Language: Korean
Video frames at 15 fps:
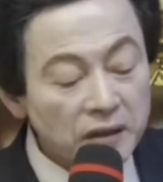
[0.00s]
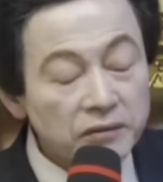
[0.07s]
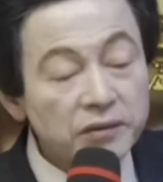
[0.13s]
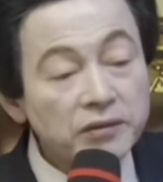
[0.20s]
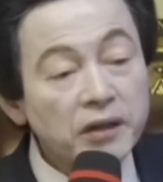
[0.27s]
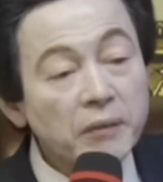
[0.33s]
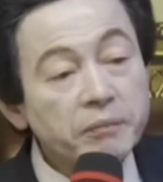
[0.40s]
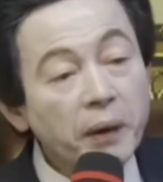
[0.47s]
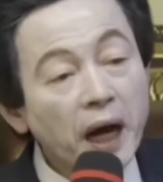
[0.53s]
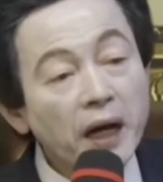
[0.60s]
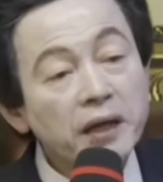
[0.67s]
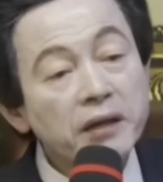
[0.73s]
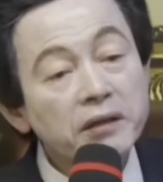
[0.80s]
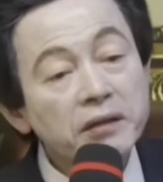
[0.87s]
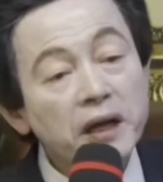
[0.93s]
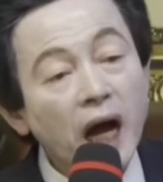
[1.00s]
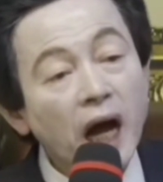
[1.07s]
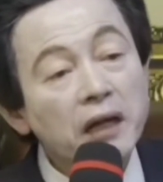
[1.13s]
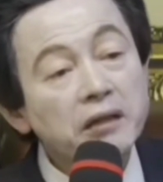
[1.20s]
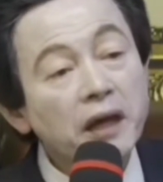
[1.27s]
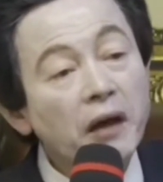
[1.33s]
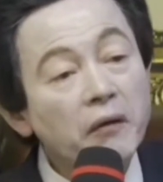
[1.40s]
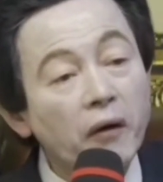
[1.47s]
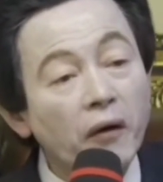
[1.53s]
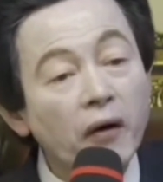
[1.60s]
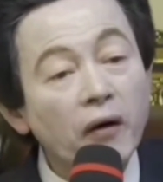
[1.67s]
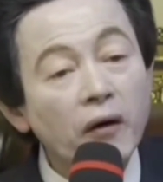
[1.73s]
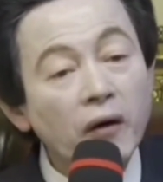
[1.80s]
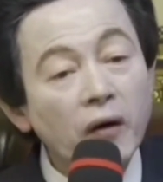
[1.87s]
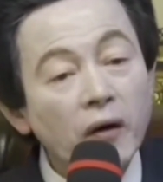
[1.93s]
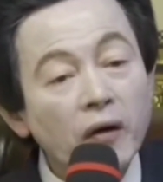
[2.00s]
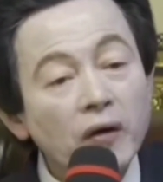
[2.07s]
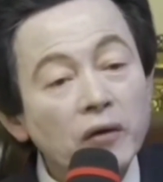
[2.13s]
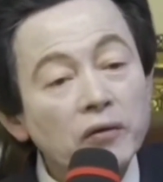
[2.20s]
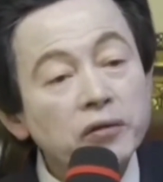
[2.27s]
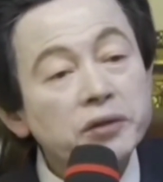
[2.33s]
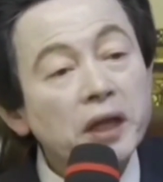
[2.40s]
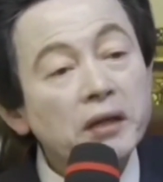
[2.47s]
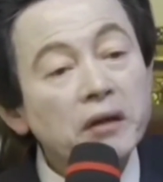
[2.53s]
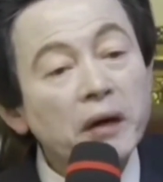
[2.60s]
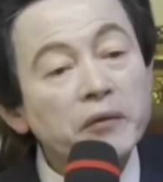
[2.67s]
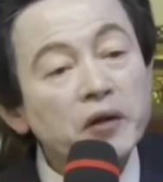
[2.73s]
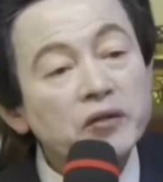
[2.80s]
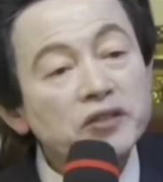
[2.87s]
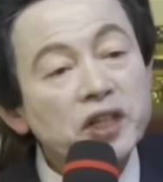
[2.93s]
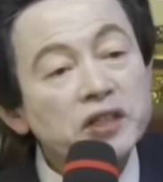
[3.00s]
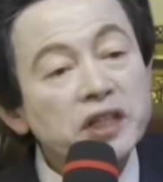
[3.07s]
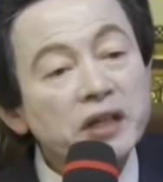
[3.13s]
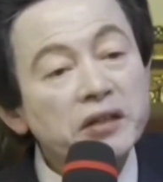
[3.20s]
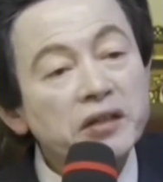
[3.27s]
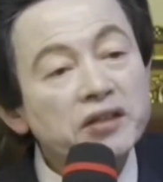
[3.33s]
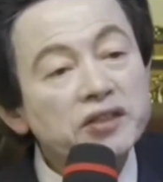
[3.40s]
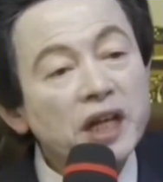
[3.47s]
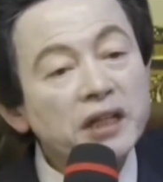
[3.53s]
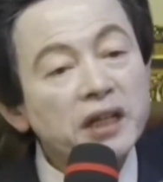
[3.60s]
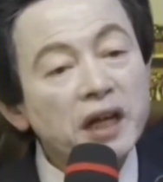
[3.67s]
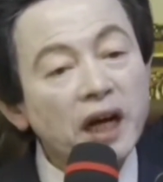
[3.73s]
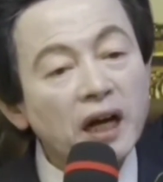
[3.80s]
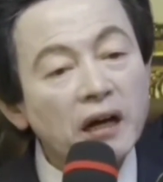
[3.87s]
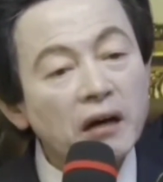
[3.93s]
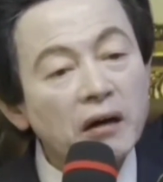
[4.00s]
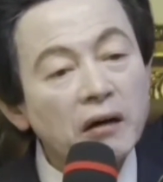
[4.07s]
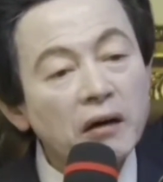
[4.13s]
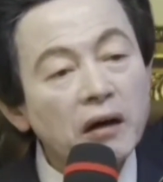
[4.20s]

근데 바위를 안 깨고 그대로 하면 그 전자기력이 생기나?